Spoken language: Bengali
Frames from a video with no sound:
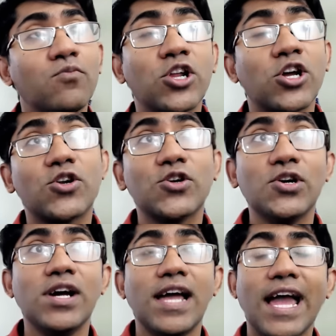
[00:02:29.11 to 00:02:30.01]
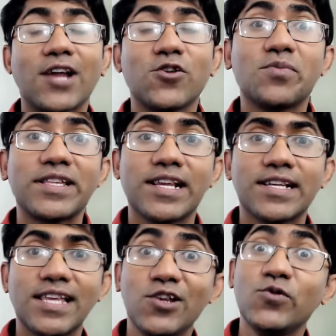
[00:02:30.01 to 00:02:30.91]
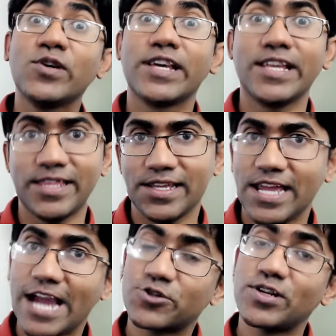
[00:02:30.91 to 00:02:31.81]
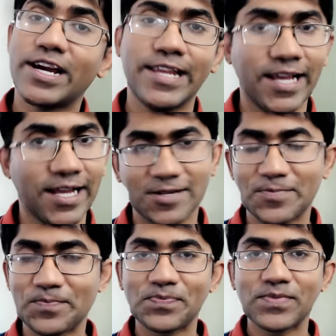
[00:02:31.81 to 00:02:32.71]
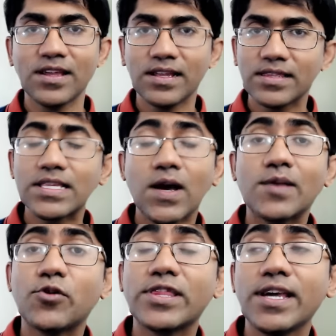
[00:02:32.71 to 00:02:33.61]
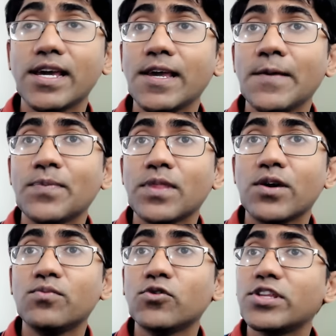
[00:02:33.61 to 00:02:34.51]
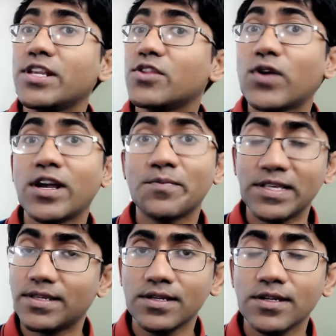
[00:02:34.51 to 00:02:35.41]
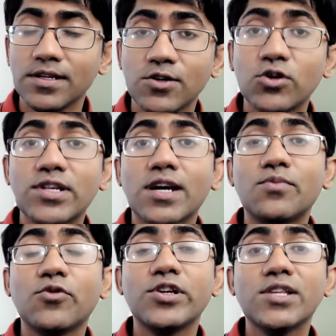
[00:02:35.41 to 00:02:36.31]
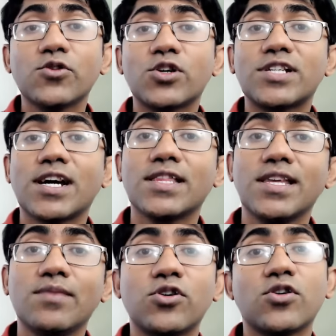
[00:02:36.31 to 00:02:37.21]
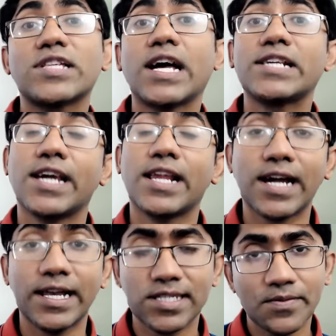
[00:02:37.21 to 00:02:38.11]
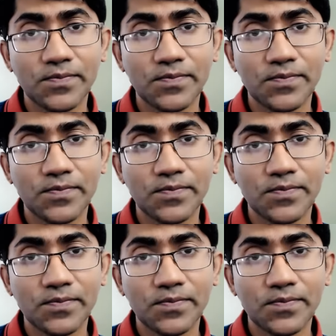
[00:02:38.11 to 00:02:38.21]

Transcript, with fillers: মনে করো এক লোক বাজারে গেছে লুঙ্গি কিনতে একশো টাকা নিয়ে গেছে তা যাওয়ার পথে ওই মতিনির দোকান পাইছে ওই জায়গায় বইসে দশ টাকা দিয়ে মনে করো চা শিঙারা খাইছে